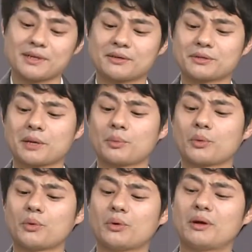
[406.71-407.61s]
그걸 딱
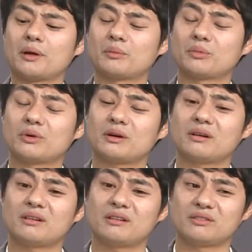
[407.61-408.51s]
보고
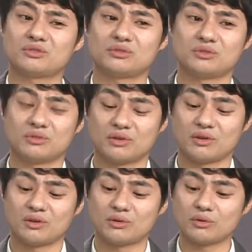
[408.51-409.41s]
뭐야, 씨,
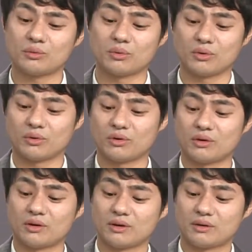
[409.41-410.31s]
이거 뭐
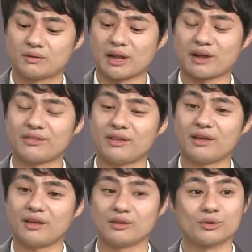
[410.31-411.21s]

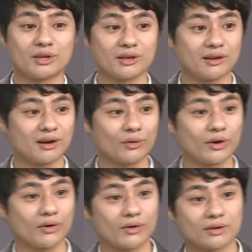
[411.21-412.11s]
낡았네 이렇게 얘기를 한
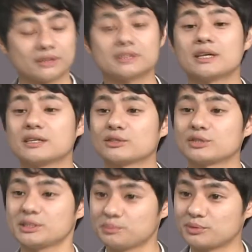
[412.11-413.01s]
거예요. 그 자리에서
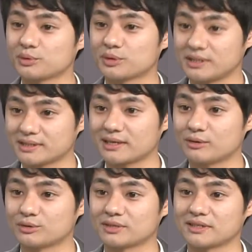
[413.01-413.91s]
10%
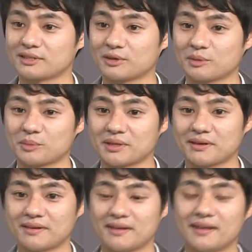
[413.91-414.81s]
디스카운트가 들어갑니다.
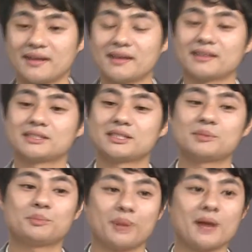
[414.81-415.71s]

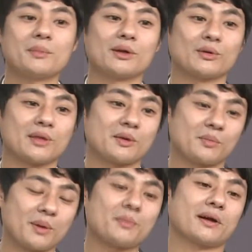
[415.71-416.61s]
18만 원에
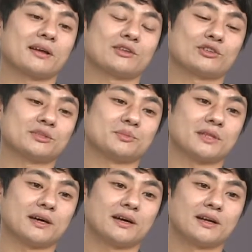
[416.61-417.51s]
판매가
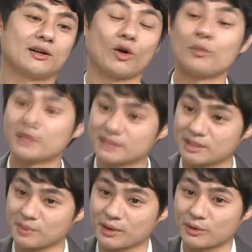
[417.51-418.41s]
이루어집니다.
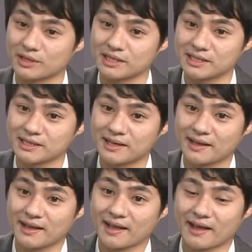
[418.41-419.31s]
얼마짜리 바이올린이?
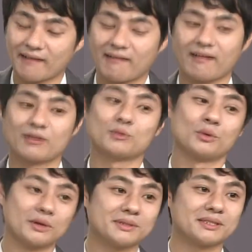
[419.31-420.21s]
20. 하,
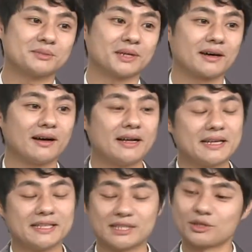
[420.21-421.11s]
놀랍지 않습니까?
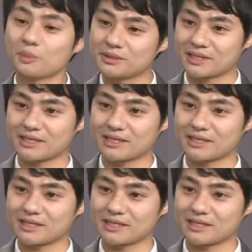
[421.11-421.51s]
이게 첫 번째